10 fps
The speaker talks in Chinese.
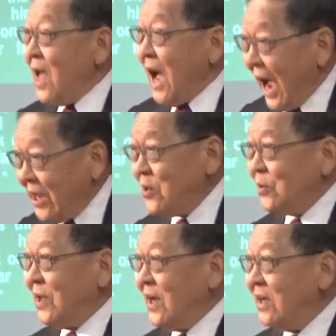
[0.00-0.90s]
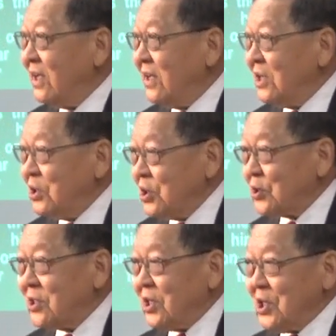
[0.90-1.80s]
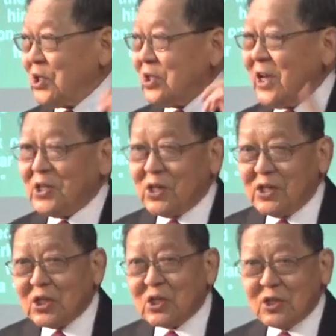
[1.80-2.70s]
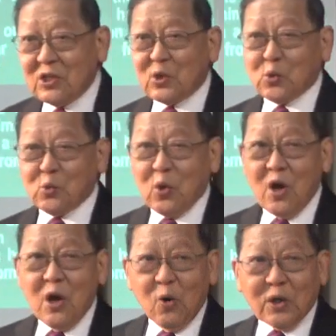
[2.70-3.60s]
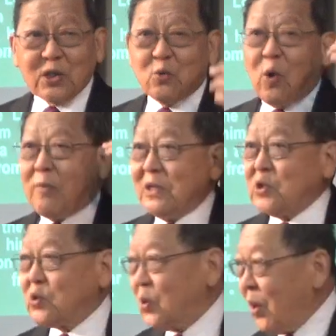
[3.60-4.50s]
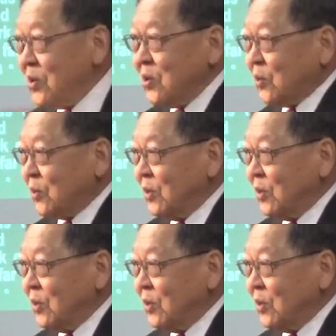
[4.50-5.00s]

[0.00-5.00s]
还有呢，就是以色列人的始祖，或者我们所有